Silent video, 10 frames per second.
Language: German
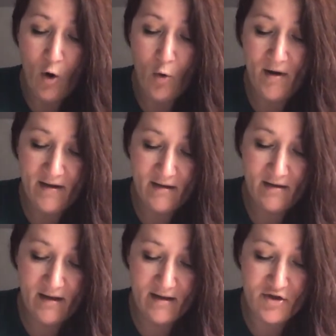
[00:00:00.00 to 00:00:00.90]
um eine
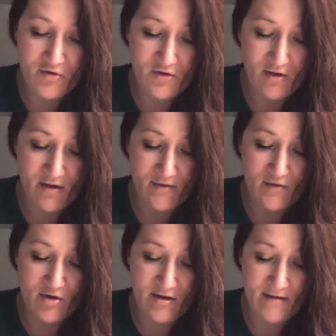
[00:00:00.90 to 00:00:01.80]
Gehirnerschütterung
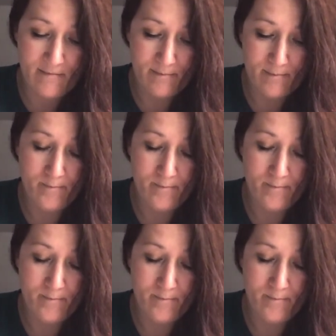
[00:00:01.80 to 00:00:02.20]
auszuschließen.